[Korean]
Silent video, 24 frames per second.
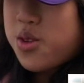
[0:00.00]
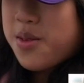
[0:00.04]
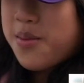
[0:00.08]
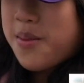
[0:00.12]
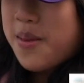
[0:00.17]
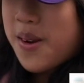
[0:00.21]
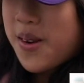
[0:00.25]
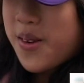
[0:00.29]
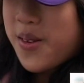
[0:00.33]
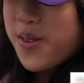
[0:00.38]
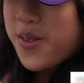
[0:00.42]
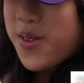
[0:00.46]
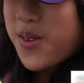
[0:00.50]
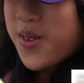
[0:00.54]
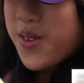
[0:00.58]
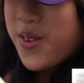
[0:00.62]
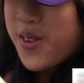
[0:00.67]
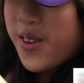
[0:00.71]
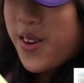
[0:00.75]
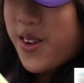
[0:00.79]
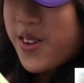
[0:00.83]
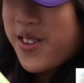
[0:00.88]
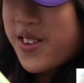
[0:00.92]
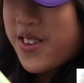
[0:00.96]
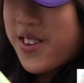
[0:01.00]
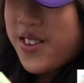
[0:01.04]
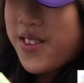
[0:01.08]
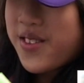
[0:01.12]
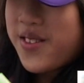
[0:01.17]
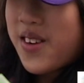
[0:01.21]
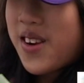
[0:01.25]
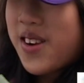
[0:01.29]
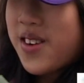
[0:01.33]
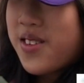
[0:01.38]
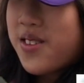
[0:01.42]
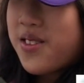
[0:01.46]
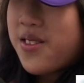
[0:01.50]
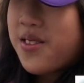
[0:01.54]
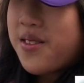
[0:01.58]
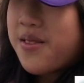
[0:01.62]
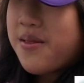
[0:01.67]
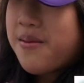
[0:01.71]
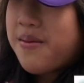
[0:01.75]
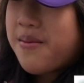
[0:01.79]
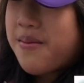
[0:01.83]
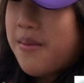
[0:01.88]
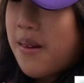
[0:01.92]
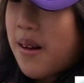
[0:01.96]
말고 돌봐주지 말고
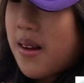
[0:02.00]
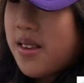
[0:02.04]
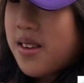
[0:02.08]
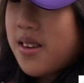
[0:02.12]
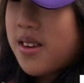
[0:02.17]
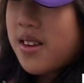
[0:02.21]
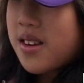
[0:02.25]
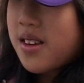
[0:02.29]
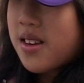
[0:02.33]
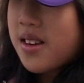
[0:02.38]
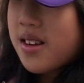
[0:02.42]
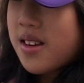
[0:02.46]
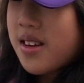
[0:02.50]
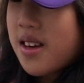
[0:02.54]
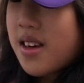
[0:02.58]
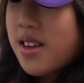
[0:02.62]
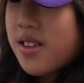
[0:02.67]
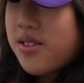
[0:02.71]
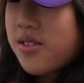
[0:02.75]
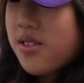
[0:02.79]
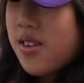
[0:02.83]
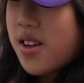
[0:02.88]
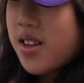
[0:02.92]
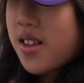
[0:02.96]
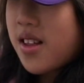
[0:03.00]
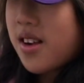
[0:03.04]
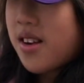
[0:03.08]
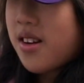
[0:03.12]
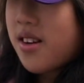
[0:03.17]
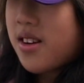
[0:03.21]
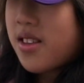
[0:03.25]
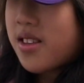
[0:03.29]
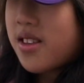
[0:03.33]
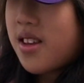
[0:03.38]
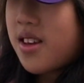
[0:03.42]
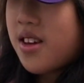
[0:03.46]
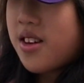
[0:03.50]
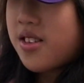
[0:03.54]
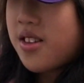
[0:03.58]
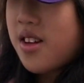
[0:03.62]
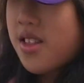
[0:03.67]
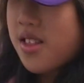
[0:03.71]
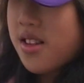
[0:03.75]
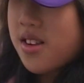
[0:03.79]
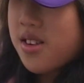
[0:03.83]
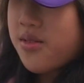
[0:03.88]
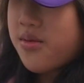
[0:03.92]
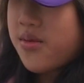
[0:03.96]
많이 해줘야 될 것 같아요.
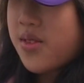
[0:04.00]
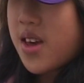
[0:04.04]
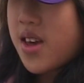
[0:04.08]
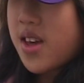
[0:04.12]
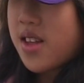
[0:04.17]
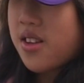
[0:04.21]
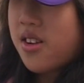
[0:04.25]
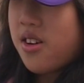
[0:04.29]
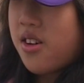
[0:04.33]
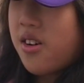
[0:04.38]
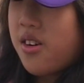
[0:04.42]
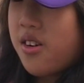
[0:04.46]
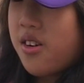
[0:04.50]
새들을 위해서.